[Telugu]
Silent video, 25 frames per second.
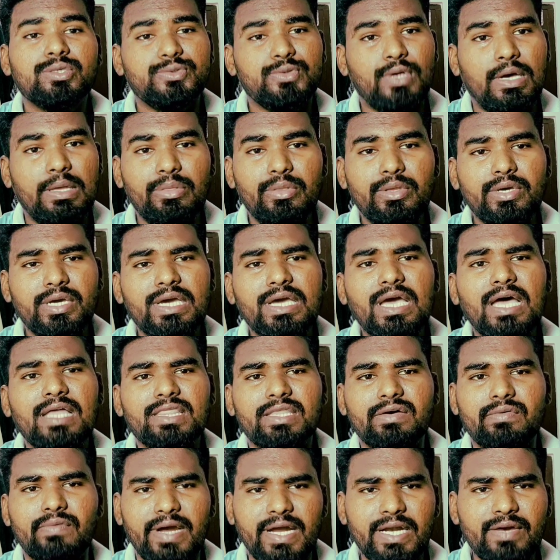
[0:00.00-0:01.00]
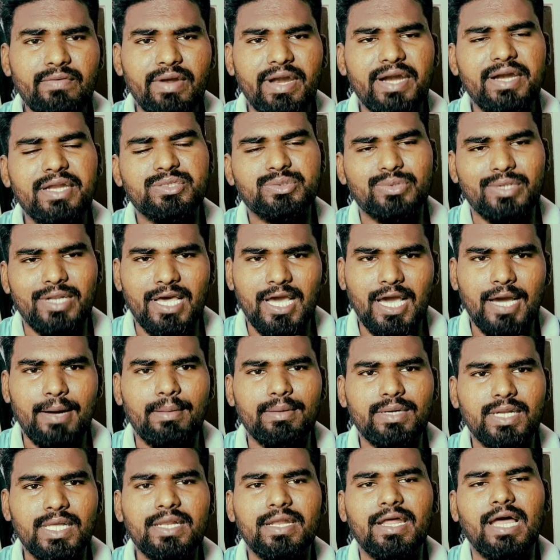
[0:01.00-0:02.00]
సో అందుకే అంత వైడ్ వెరైటీస్ ఉన్నాయి
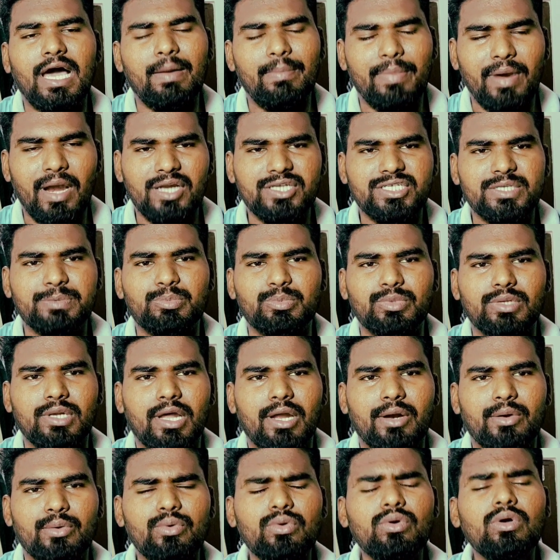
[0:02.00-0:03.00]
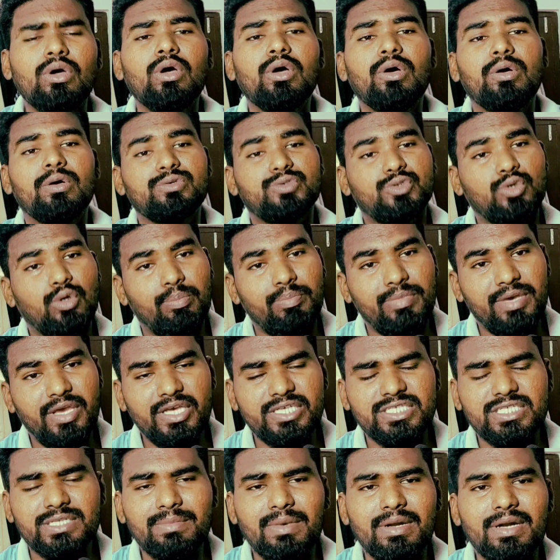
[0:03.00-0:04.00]
కాబట్టి నేను ఆ బ్రాండ్స్ చెప్తున్నాను సో మీ
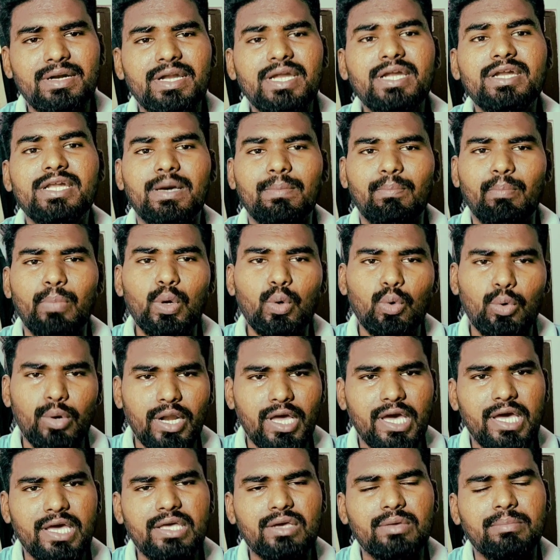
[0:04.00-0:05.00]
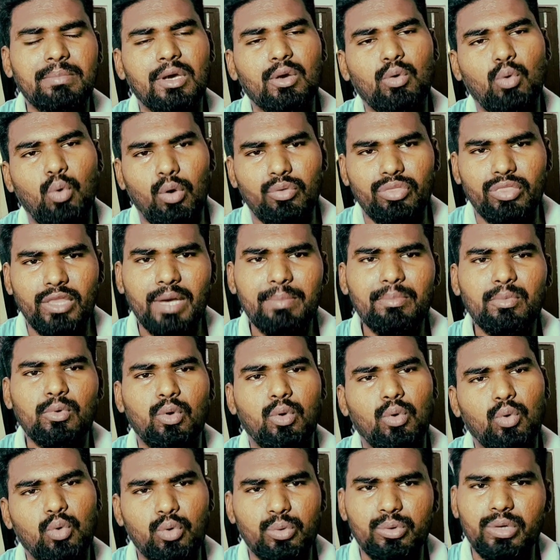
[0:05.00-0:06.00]
ఇష్టం అండి డబ్బులు ఉన్నాయి మేము కొందాం
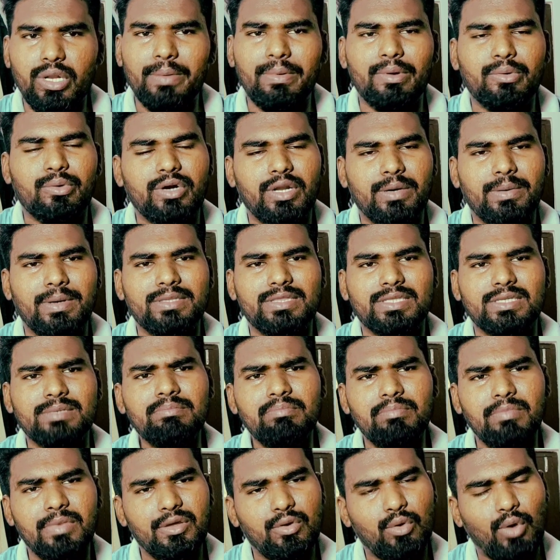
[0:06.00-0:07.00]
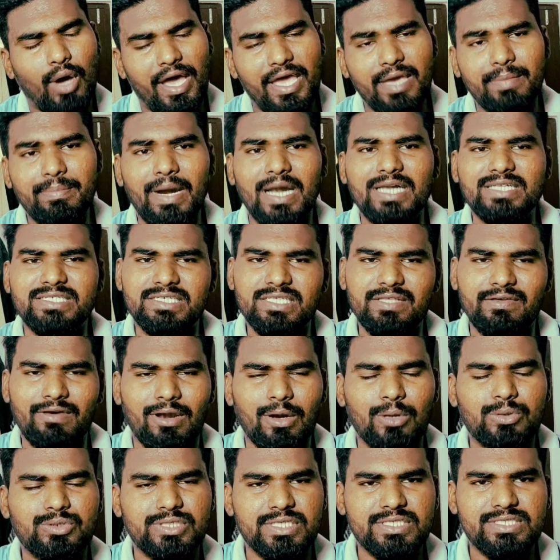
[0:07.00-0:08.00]
కొనుక్కుంటాం అనుకుంటే మాత్రం మీరు హై బ్రాండ్స్ కదా
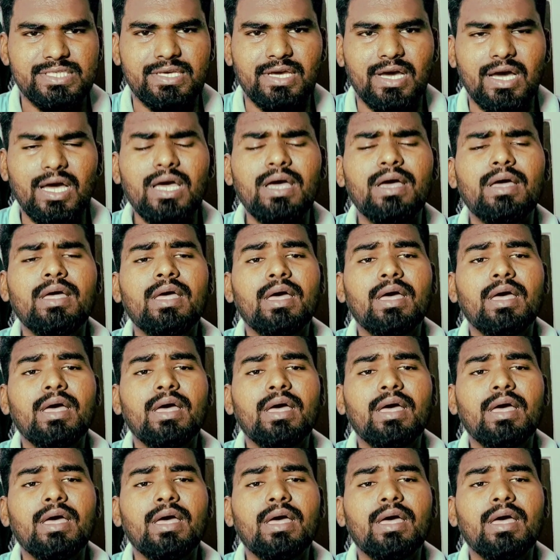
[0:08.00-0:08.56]
వెళ్ళొచ్చు ఈజీగా